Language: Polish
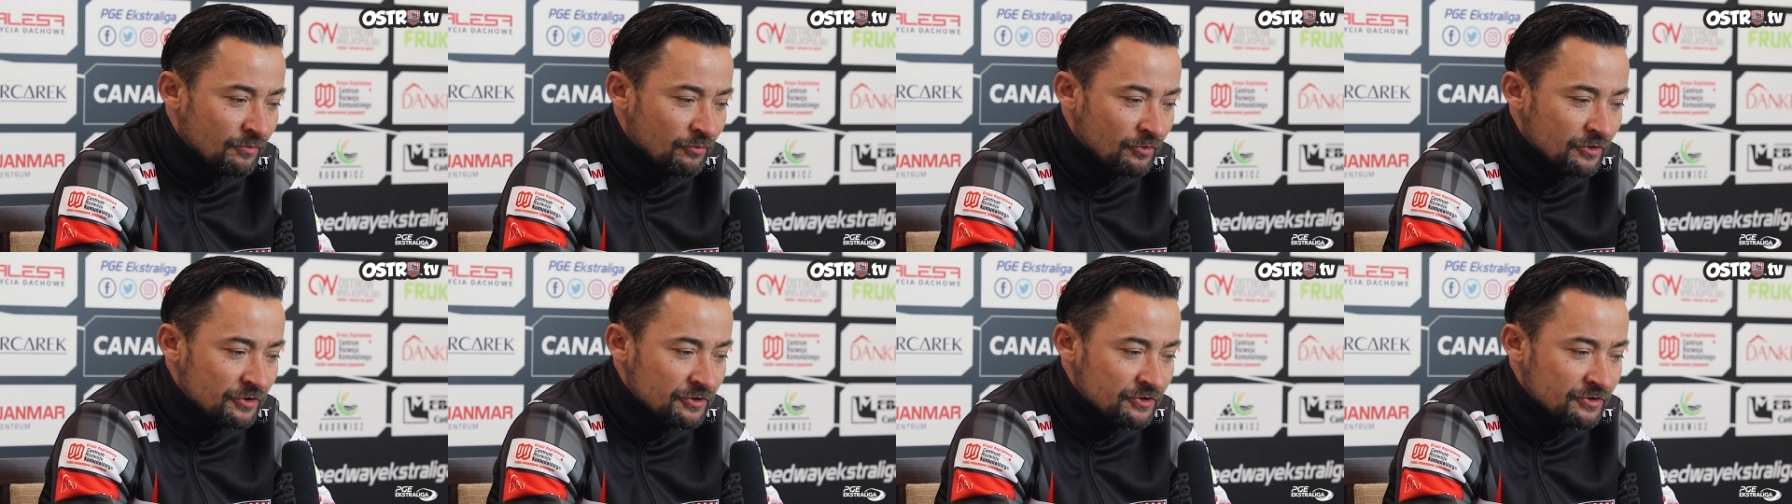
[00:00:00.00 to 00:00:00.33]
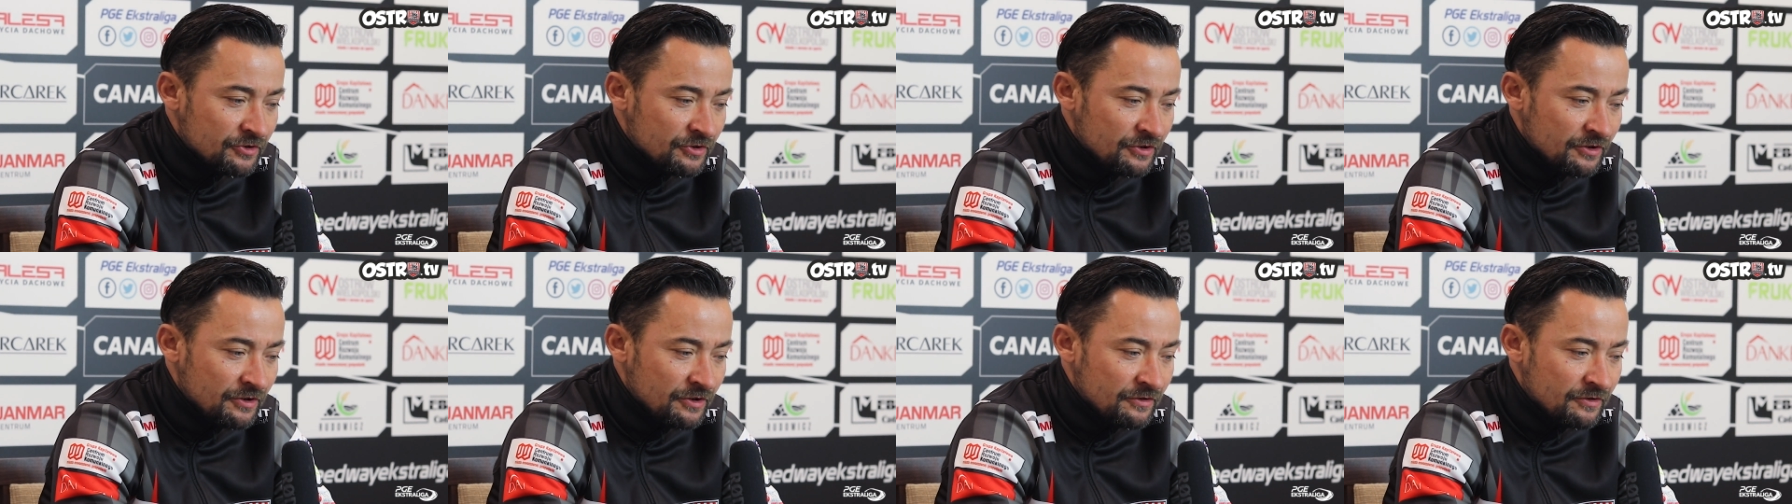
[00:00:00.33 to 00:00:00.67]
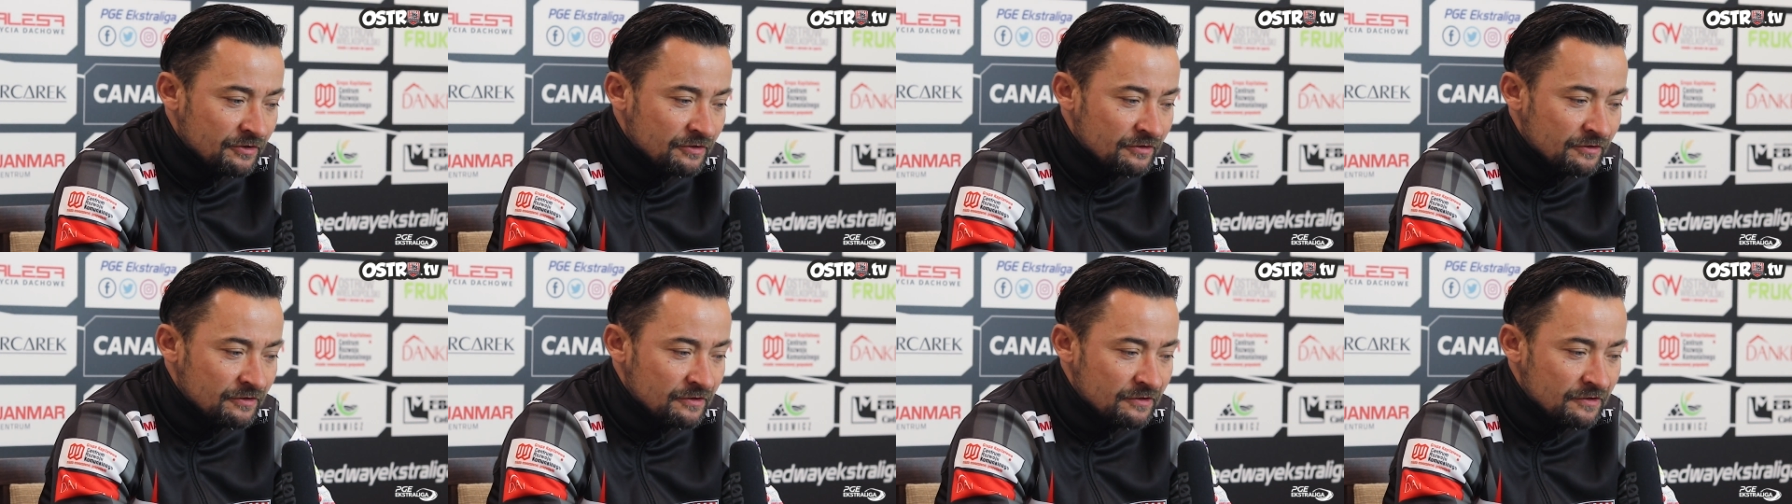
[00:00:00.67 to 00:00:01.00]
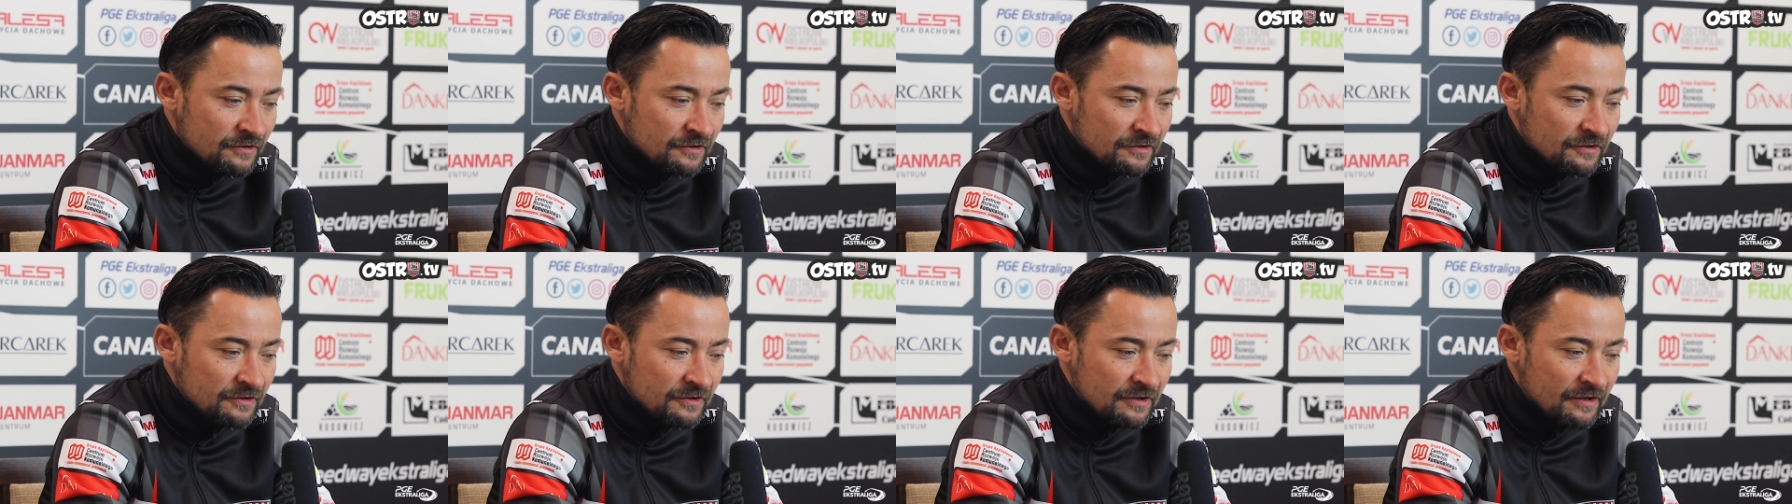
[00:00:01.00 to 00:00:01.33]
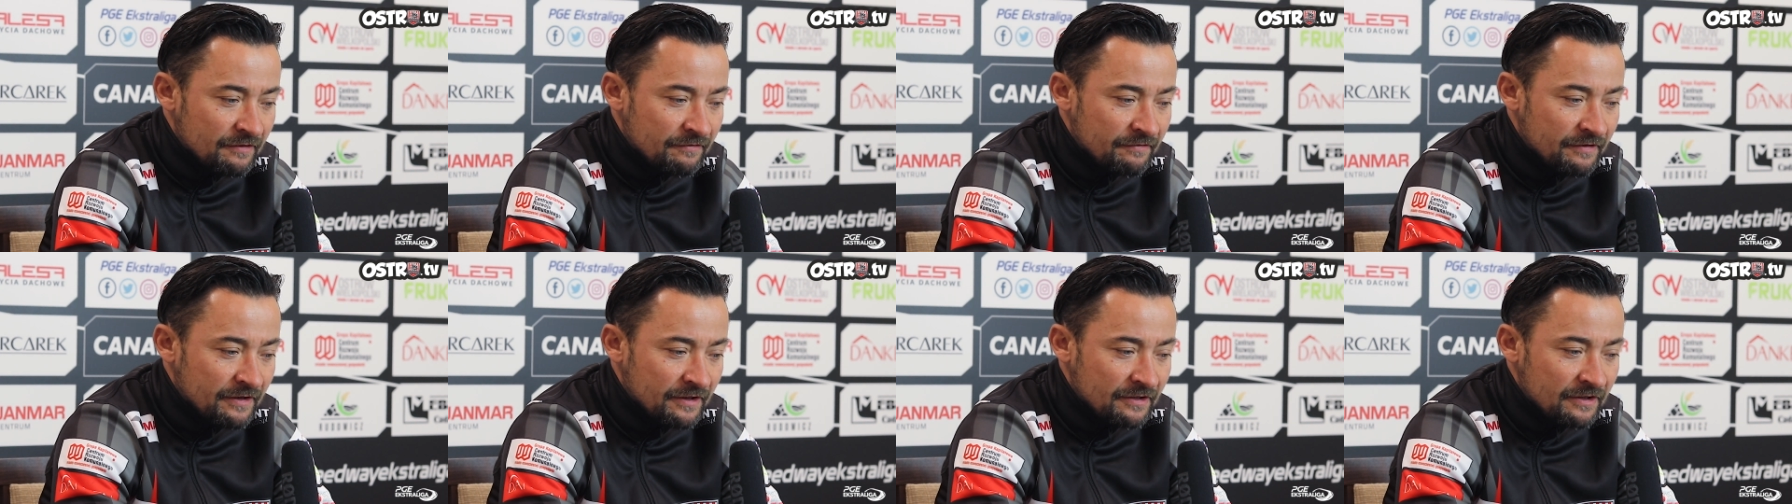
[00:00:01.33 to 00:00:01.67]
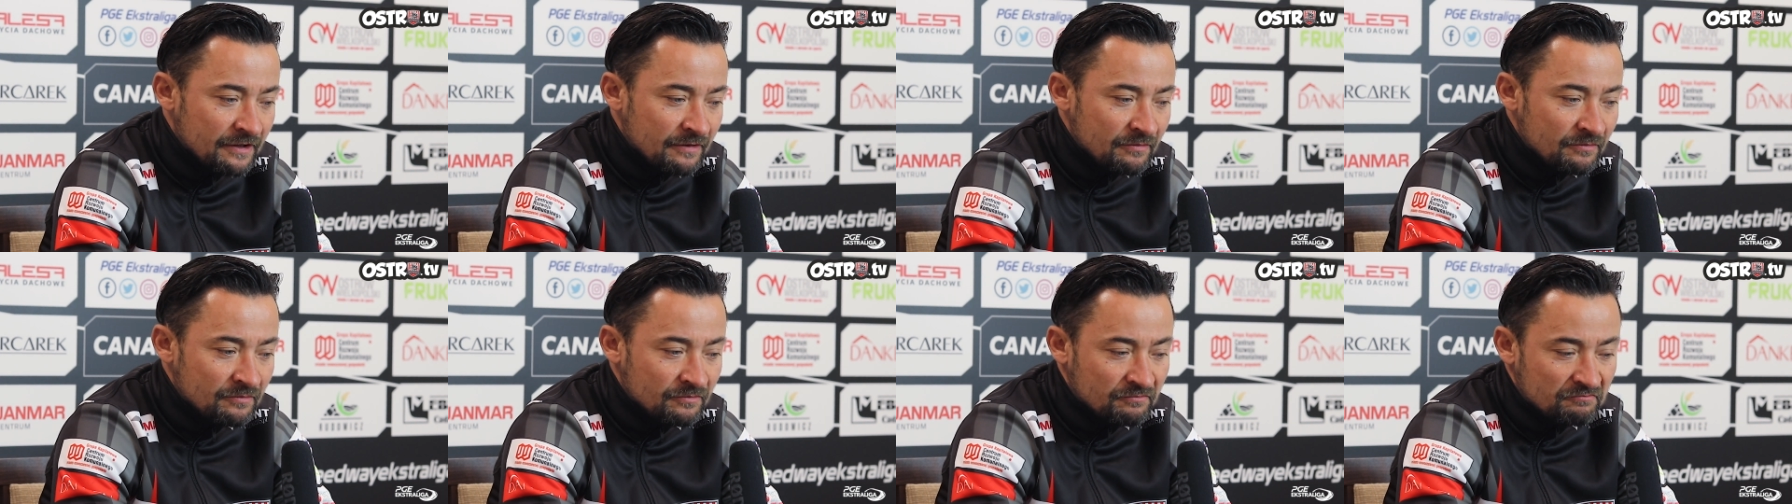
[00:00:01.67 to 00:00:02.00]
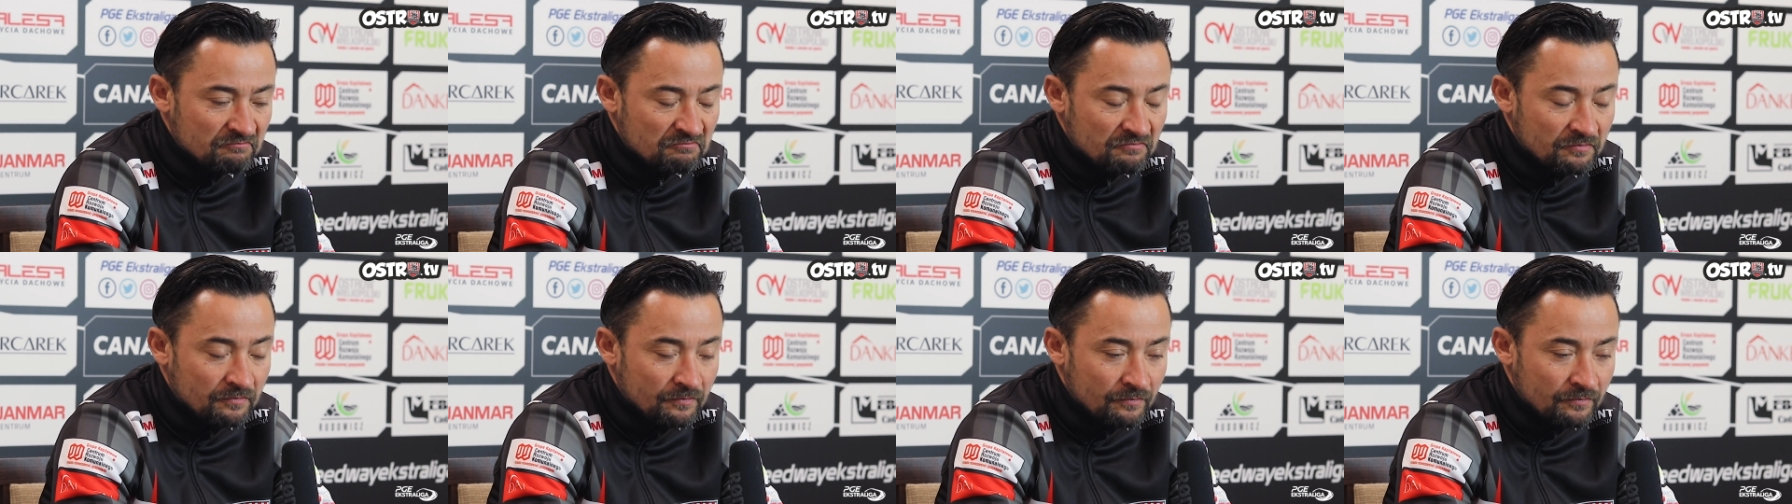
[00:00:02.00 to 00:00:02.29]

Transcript: pojeździli z efektem